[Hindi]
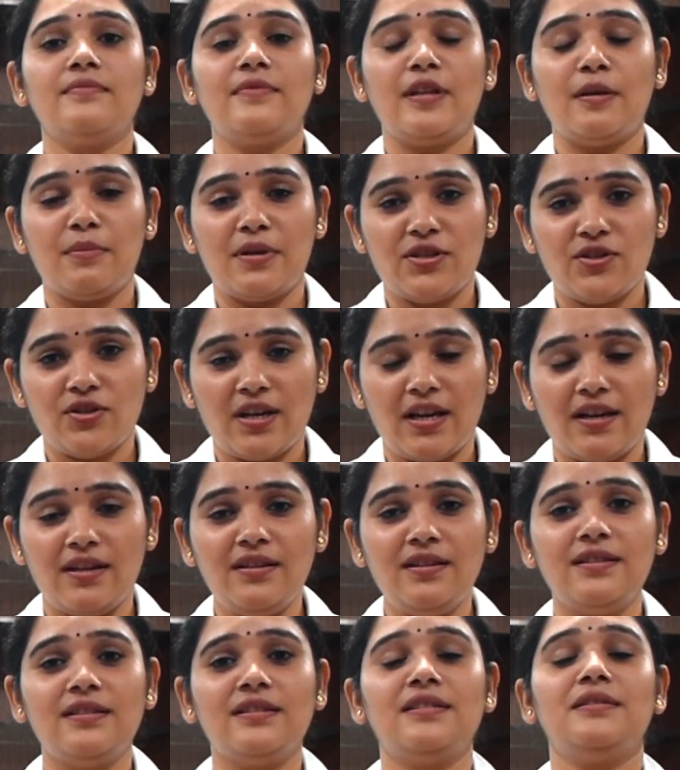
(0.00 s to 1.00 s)

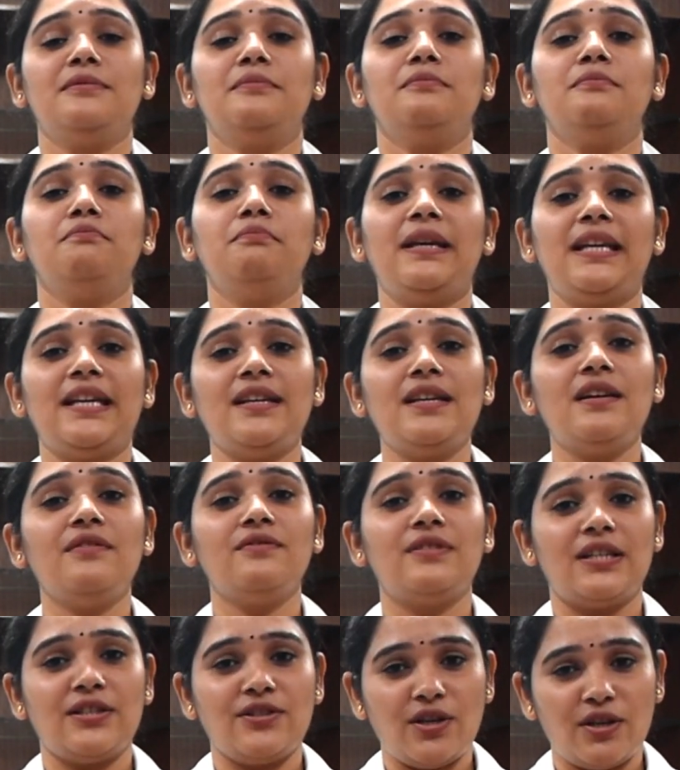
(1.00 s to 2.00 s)
नमस्कार मेरा
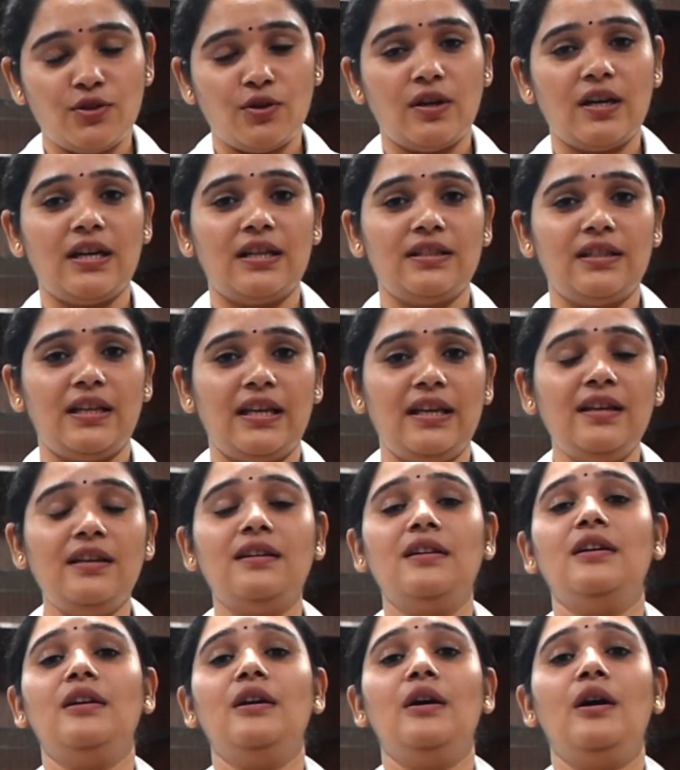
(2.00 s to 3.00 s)
नाम वर्षा चौहान है
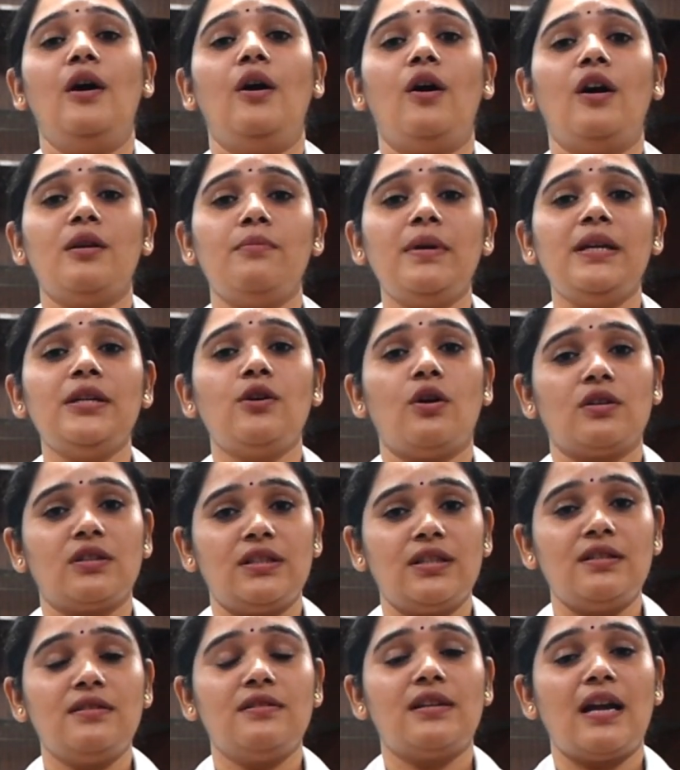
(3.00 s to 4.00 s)
और मैं
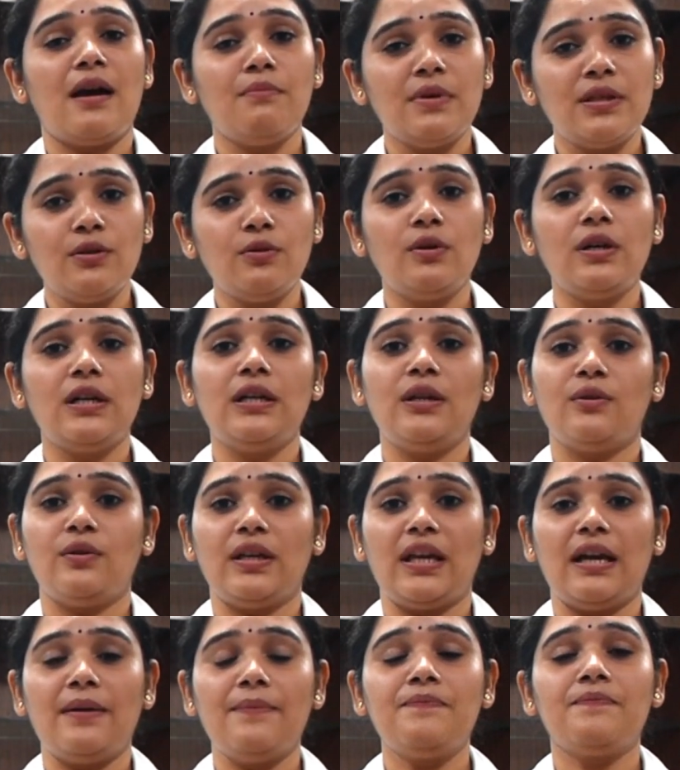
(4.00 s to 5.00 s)
डॉक्टर राम मनोहर
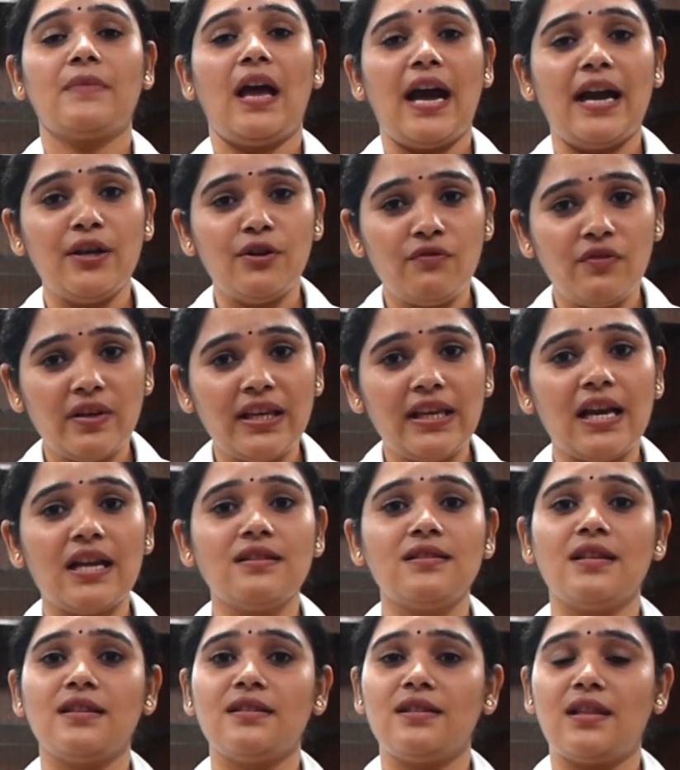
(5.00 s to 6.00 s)
लोहिया
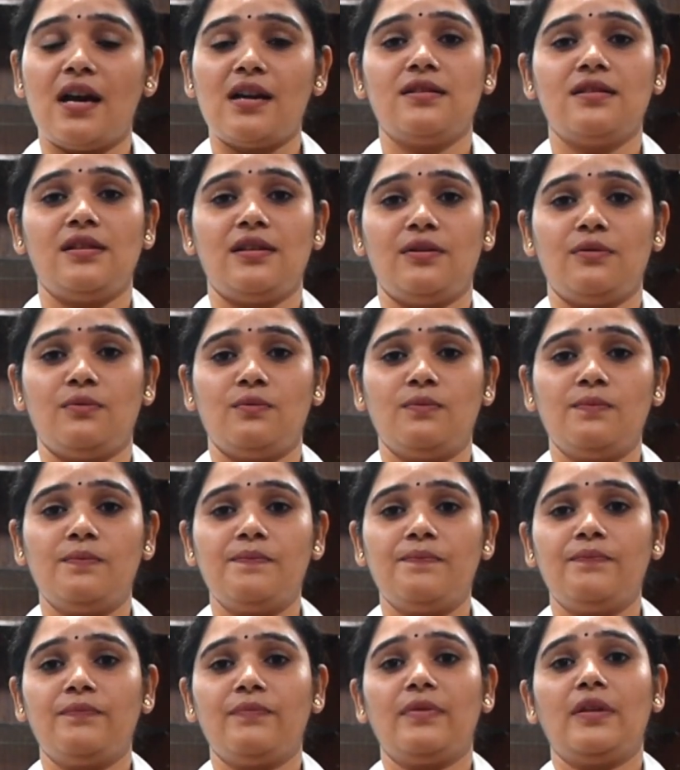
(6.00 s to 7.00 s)
आयुर्विज्ञान संस्थान से हूँ
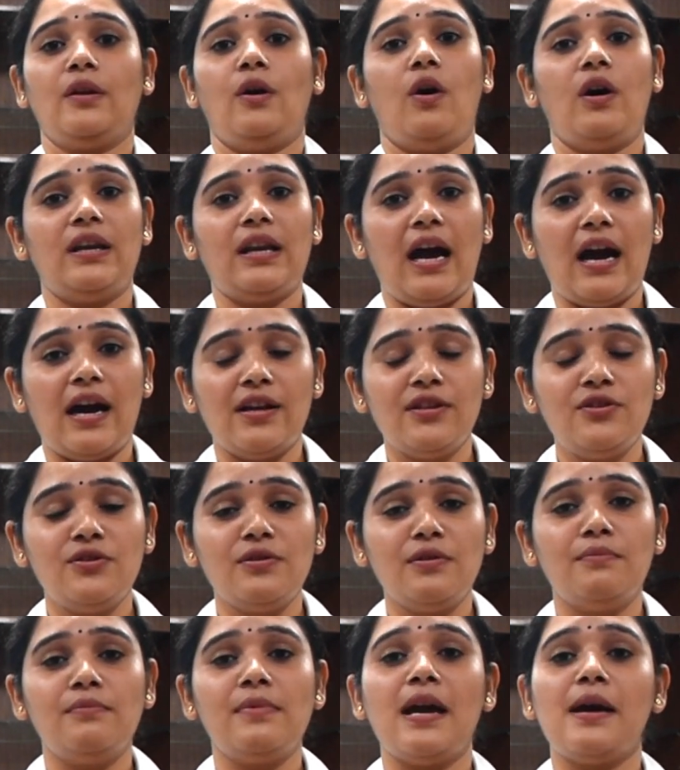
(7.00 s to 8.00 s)
और
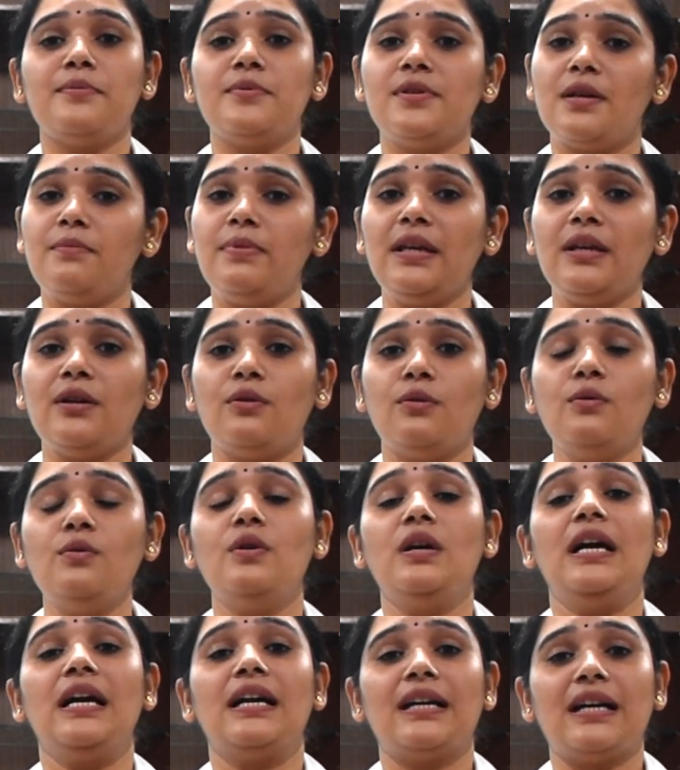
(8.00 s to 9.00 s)
आज मैं आप सभी को
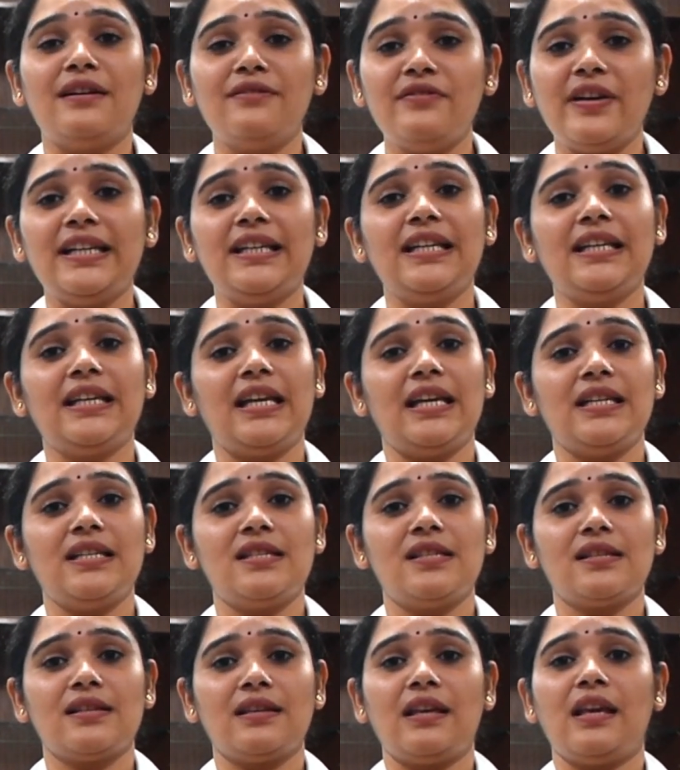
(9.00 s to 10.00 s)
कफ़
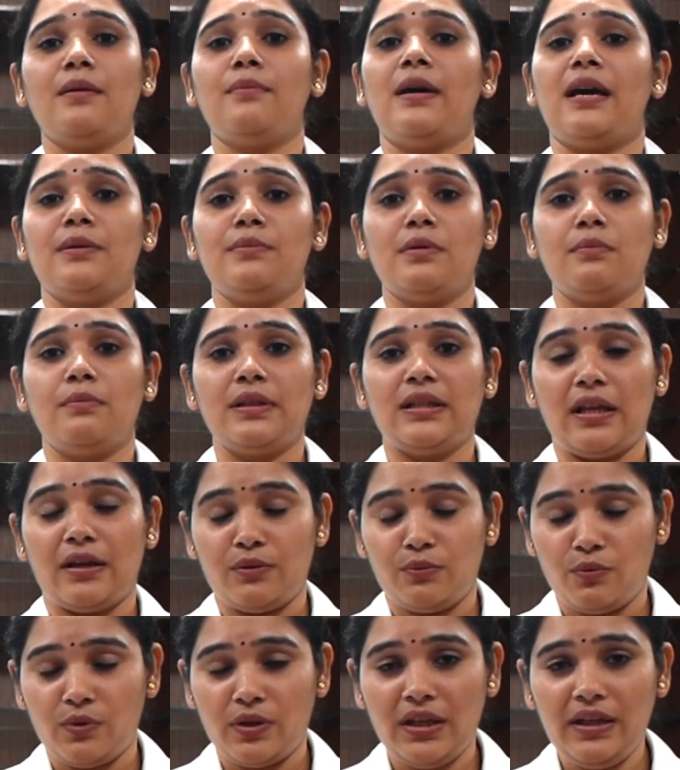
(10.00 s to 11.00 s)
एटिकेट्स के बारे में
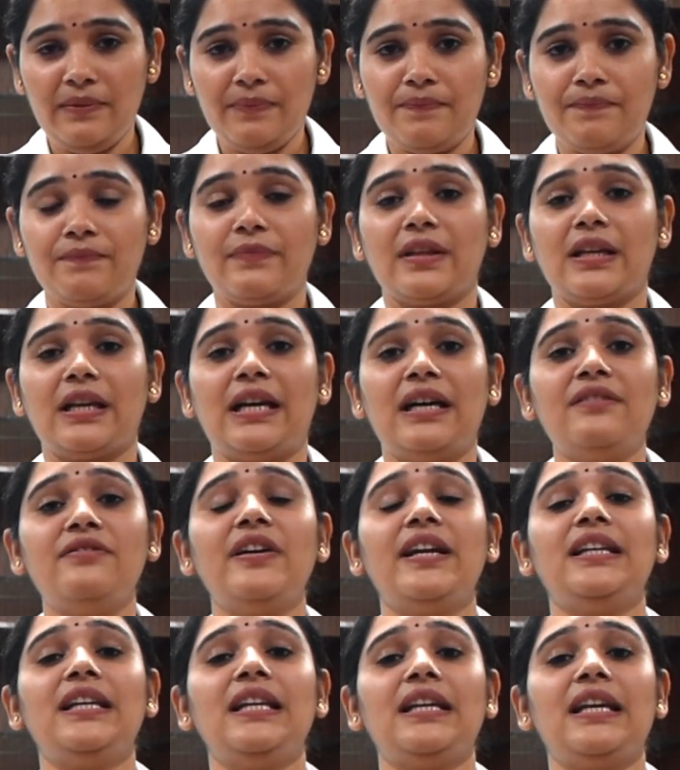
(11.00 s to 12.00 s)
बताऊँगी
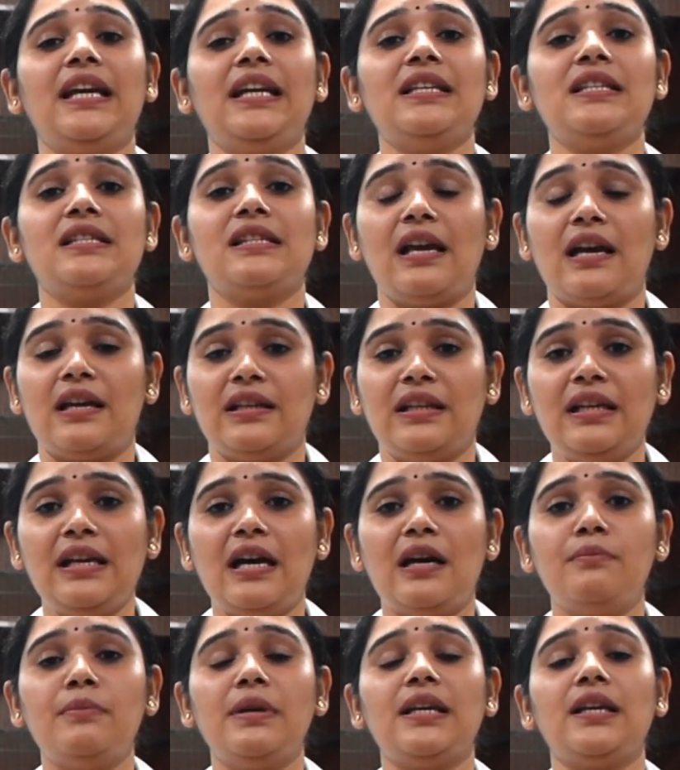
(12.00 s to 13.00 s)
कफ़ एटिकेट्स यानी
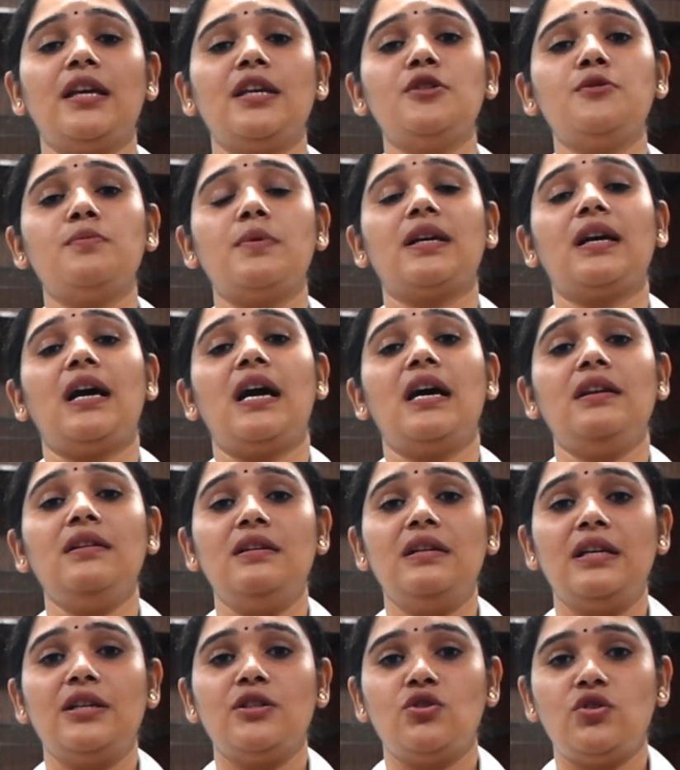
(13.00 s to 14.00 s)
हमें किस प्रकार
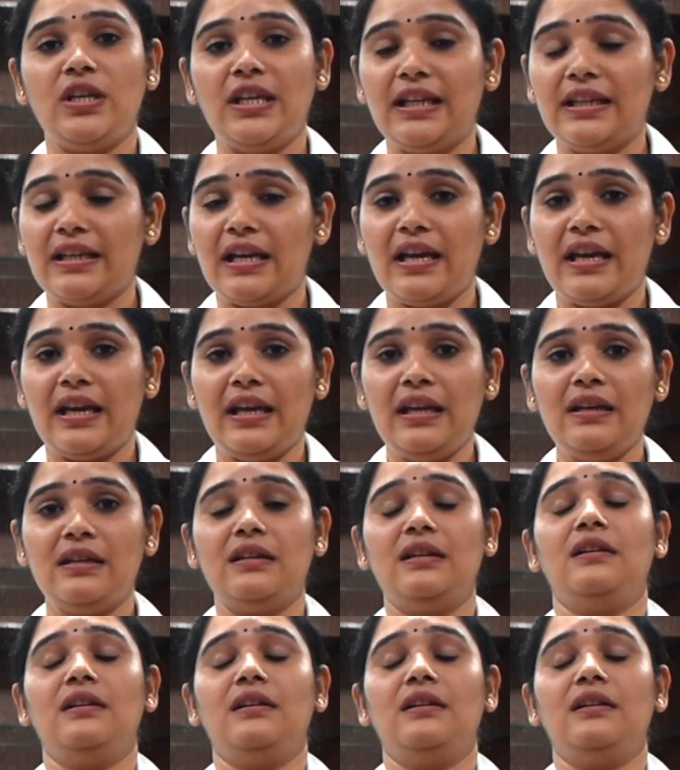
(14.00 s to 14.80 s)
छींकना है